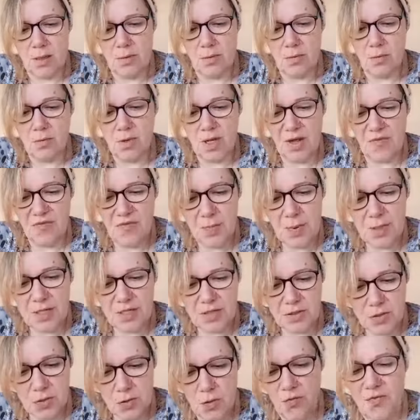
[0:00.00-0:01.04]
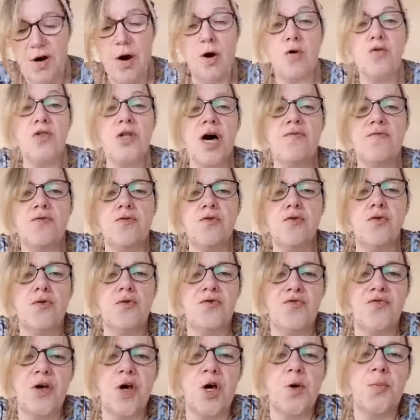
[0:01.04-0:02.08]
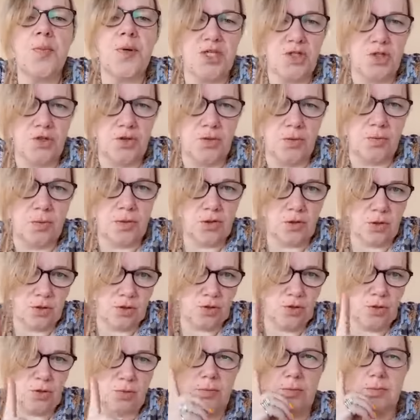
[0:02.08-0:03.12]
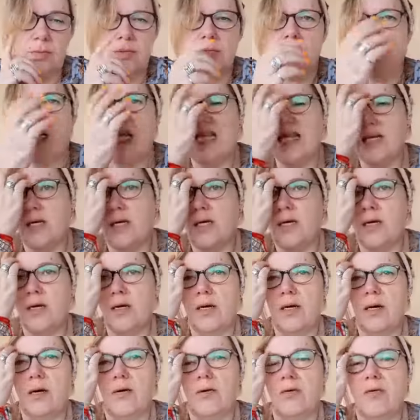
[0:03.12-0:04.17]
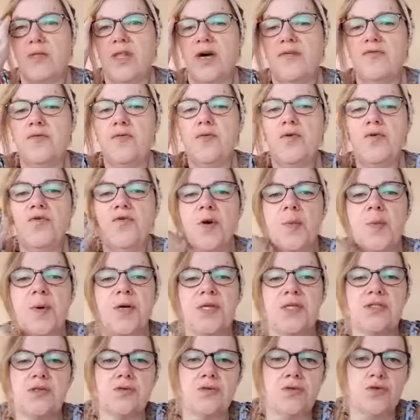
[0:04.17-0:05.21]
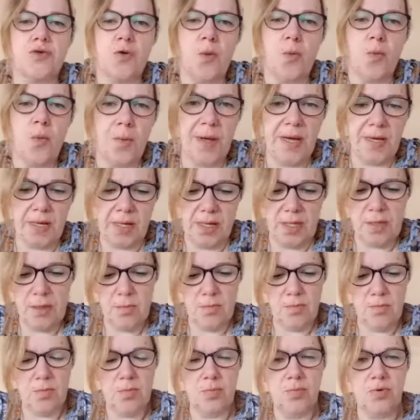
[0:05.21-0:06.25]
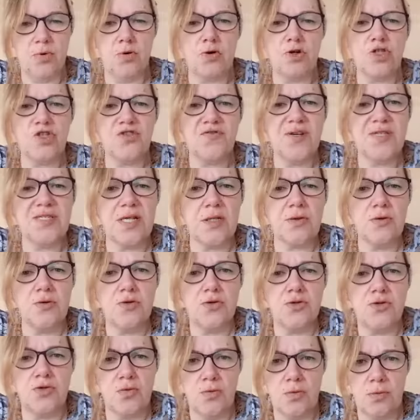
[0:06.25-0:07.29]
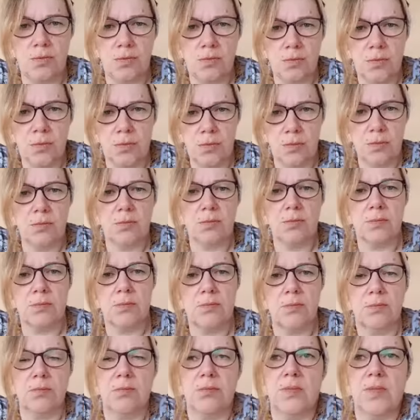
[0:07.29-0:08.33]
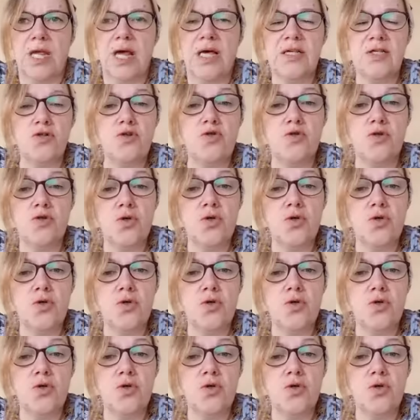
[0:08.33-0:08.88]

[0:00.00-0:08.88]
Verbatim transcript: on a fait pression, enfin on a voulu faire pression, attention. On a voulu faire pression sur mon mari pour que je fasse attention à ce que,